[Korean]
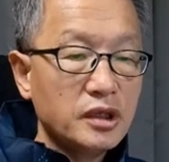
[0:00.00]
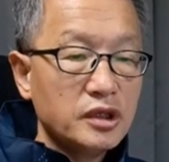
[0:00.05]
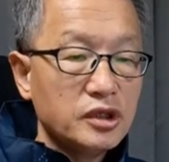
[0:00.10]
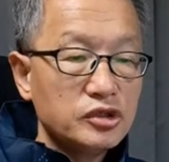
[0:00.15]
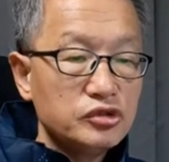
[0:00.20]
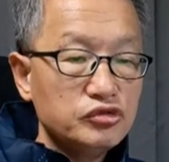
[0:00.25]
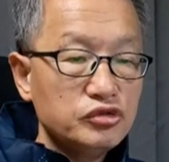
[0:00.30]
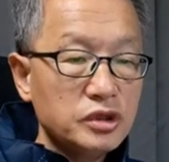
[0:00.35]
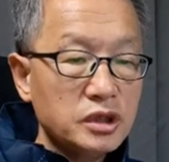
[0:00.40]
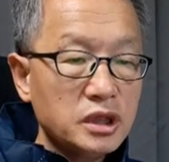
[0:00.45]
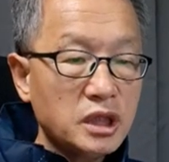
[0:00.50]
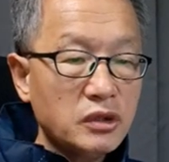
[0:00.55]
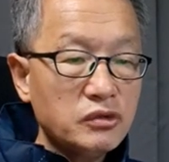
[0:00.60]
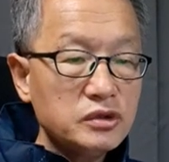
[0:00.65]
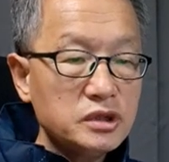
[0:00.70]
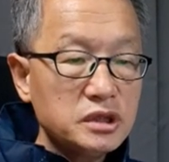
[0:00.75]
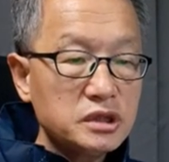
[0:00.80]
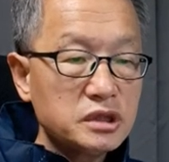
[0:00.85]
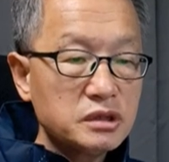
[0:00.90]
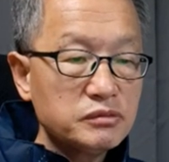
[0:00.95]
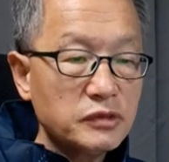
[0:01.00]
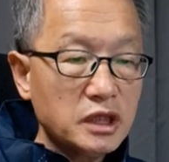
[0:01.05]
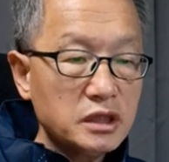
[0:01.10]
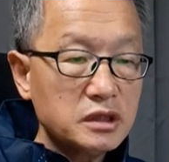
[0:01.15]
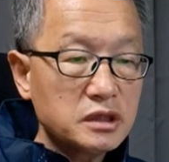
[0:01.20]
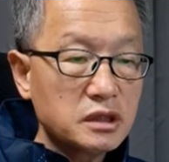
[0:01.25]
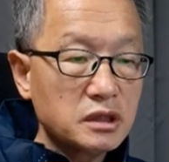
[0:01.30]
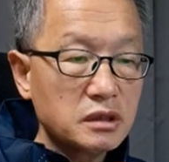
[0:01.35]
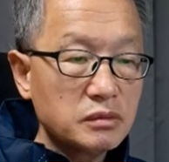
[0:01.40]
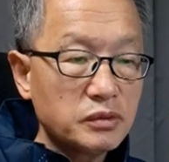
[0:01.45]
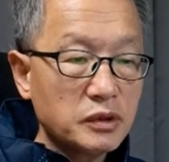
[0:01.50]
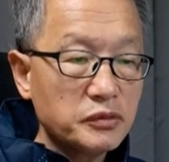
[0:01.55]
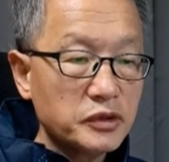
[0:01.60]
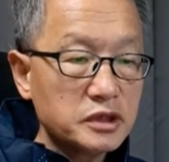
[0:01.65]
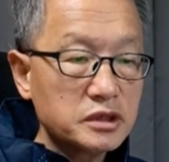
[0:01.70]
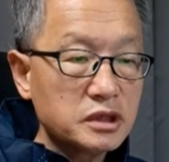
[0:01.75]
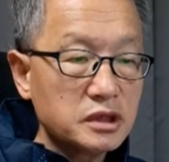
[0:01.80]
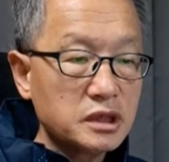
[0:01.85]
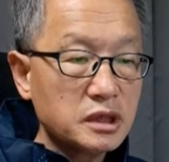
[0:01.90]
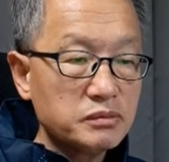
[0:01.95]
위에 나온 이승만이 글을 보면
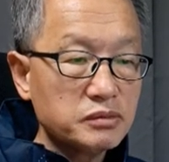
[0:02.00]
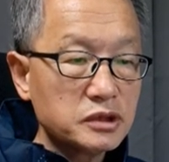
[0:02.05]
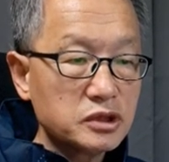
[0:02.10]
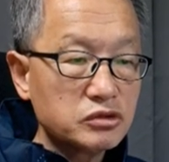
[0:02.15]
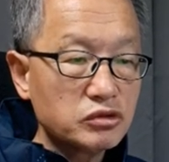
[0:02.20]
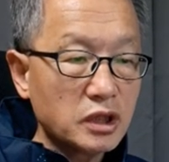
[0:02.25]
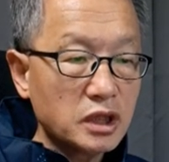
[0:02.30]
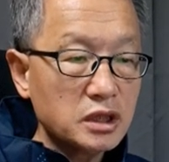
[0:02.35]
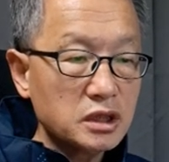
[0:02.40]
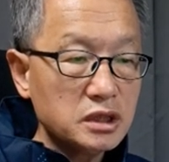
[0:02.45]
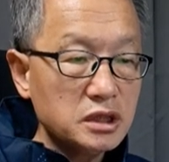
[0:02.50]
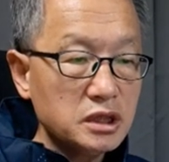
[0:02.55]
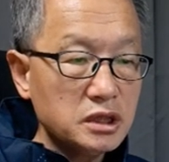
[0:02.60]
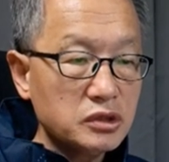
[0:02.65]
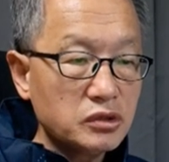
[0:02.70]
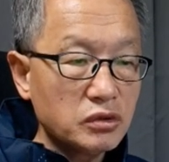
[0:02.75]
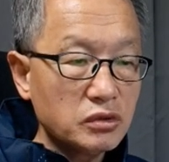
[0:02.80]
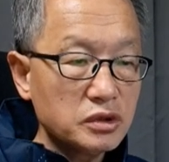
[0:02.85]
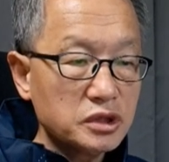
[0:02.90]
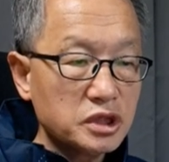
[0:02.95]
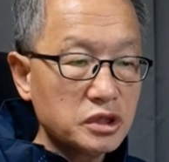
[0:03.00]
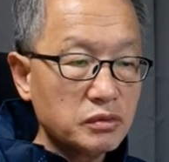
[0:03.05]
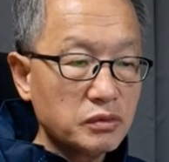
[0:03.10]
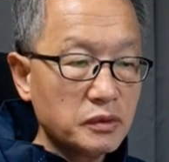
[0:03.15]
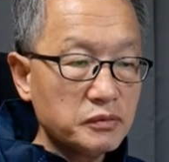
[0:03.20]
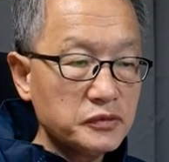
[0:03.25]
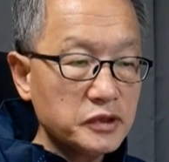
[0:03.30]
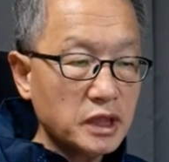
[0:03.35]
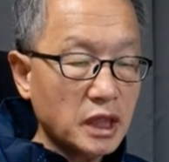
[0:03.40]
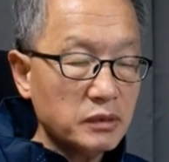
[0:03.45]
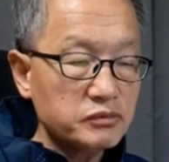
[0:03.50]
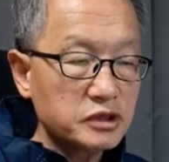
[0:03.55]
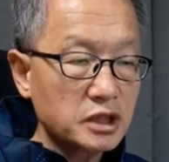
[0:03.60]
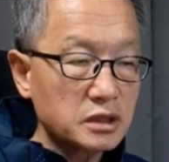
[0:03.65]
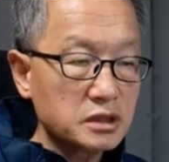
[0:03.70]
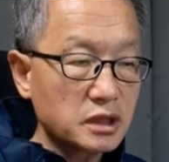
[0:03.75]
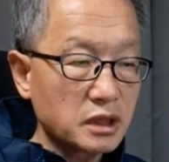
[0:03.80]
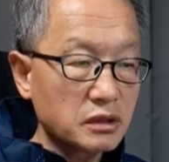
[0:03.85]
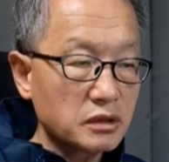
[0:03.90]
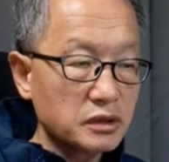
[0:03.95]
스티븐스와 이토 히로부미
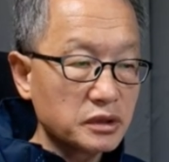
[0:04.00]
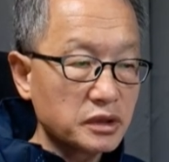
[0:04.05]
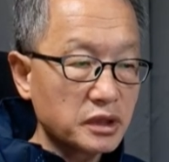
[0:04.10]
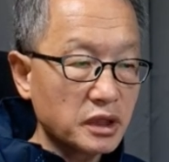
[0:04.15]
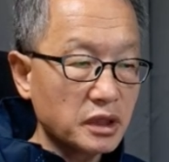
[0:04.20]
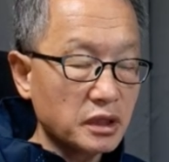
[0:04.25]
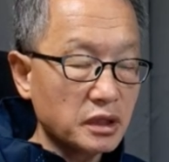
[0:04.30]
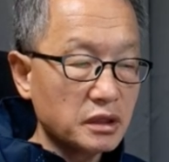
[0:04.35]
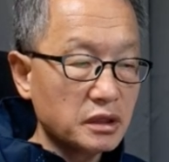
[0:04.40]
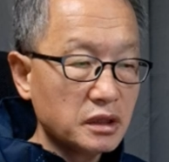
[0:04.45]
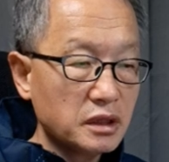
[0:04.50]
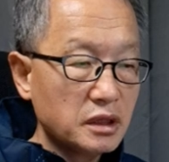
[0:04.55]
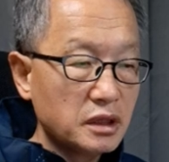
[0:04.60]
암살 사건 때